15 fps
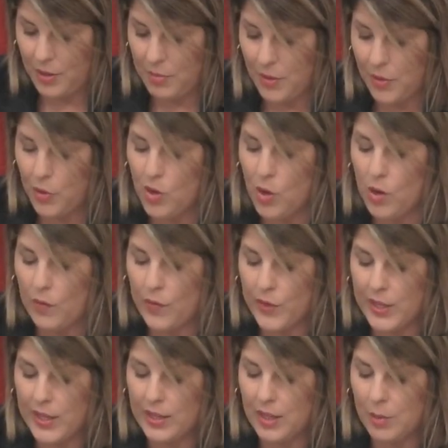Hacer mención a una
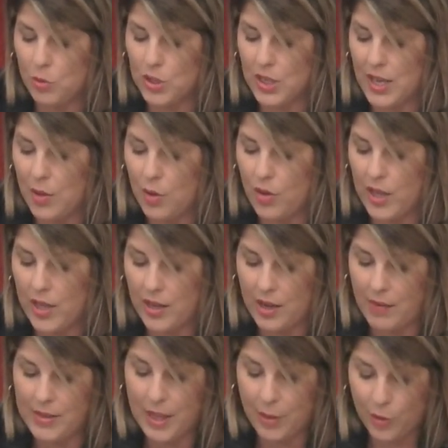oficina que hemos creado de
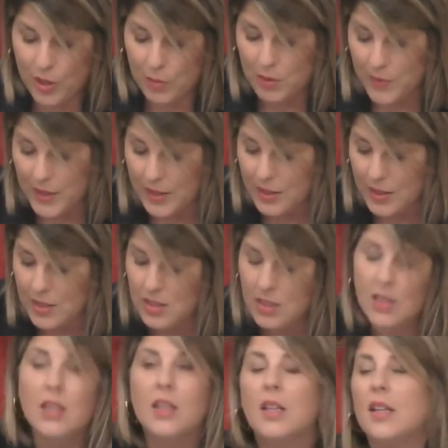rehabilitación de viviendas
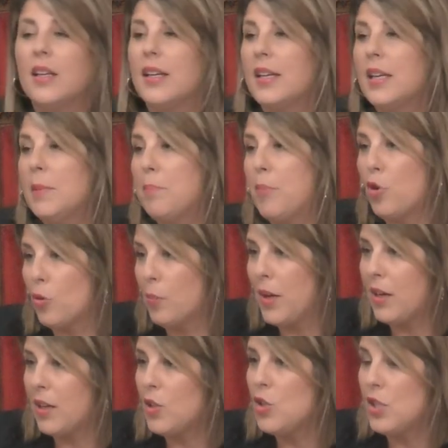y por
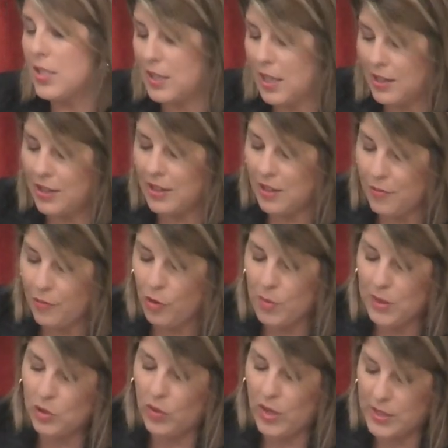barrios se están
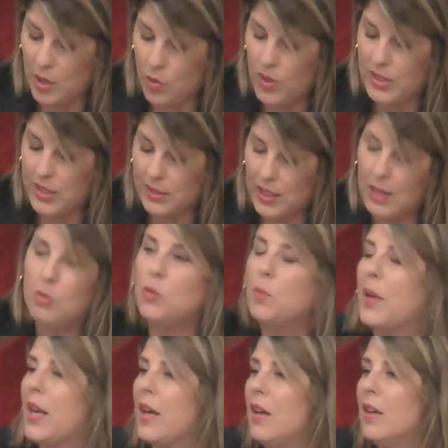informando de las ayudas que tenemos
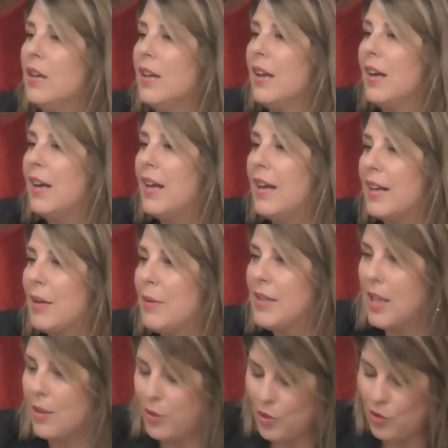para la
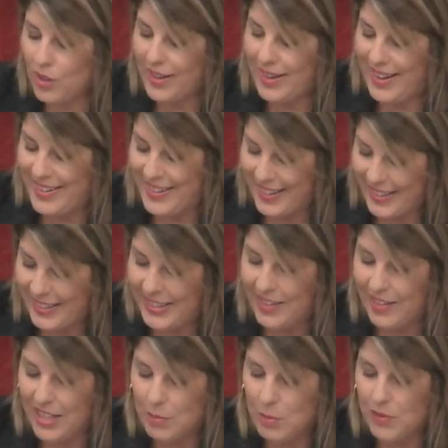rehabilitación
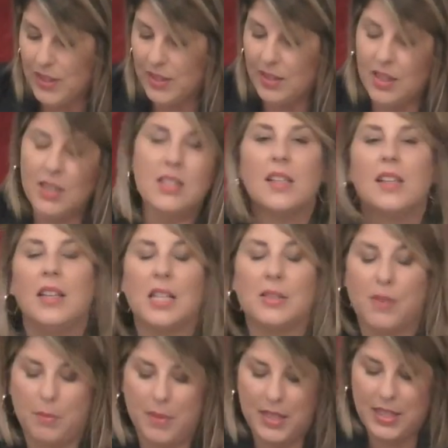energética de las viviendas y
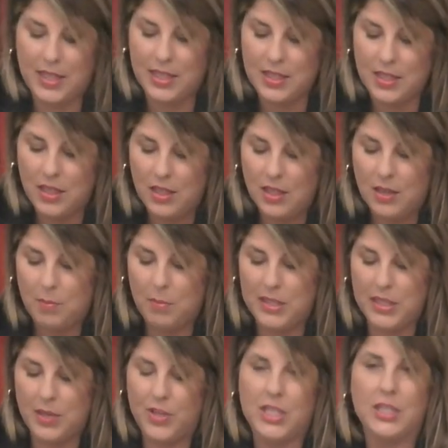las familias
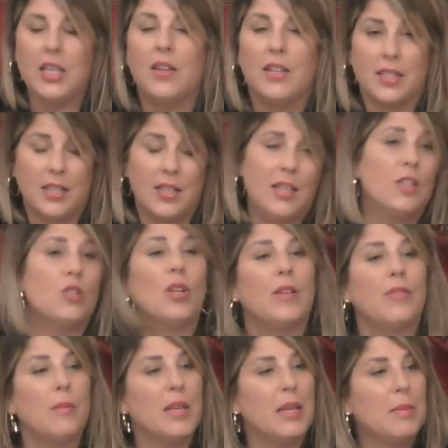más necesitadas, que en el caso de
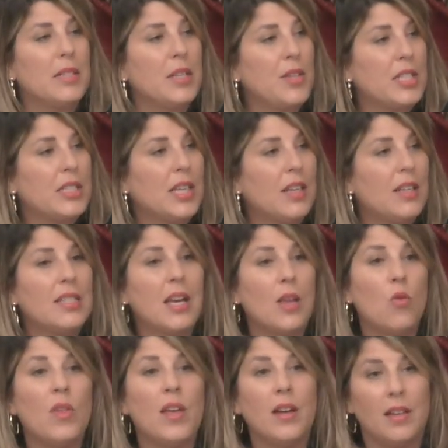las familias más necesitadas la
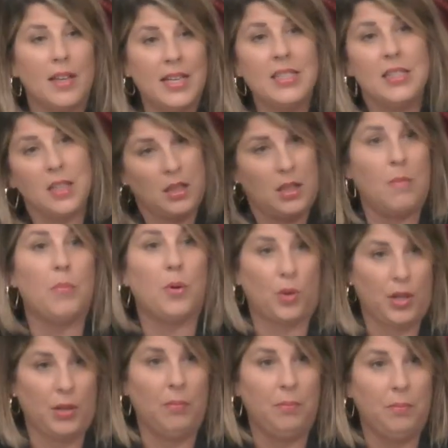ayuda es del
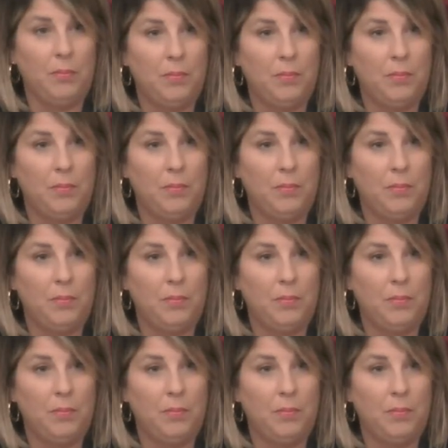100%.